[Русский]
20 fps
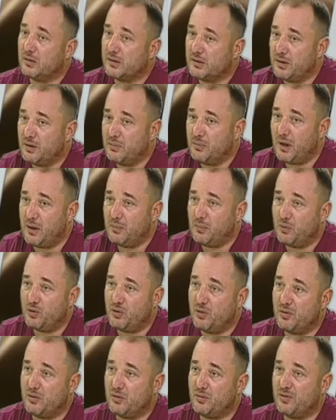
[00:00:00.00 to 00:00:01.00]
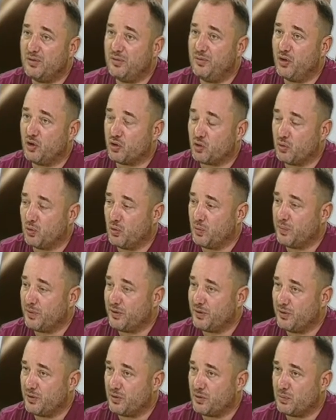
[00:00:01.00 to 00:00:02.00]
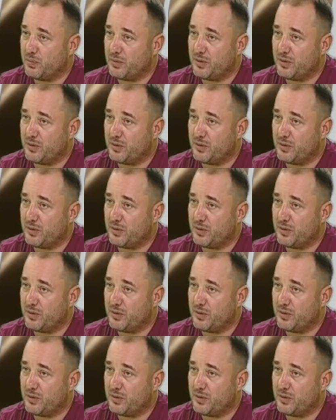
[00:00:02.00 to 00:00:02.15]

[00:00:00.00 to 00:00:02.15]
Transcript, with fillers: занимаем очень взвешенную позицию.